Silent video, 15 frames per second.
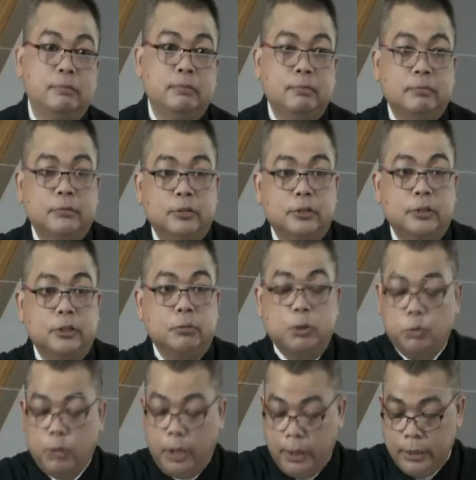
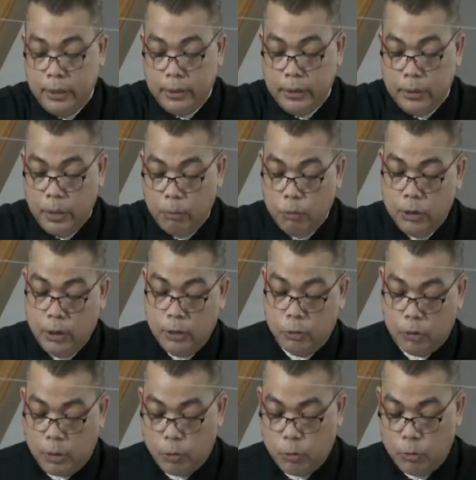sesuatu hal yang tidak mudah
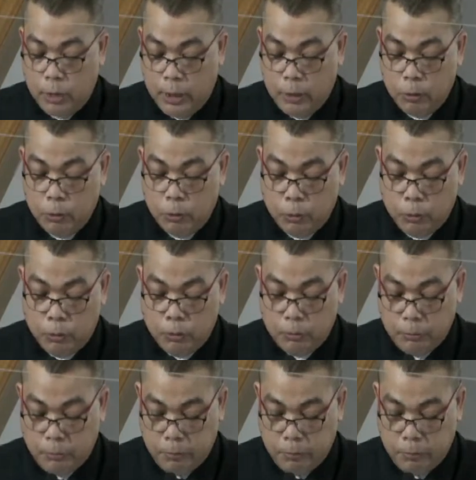saudara-saudara untuk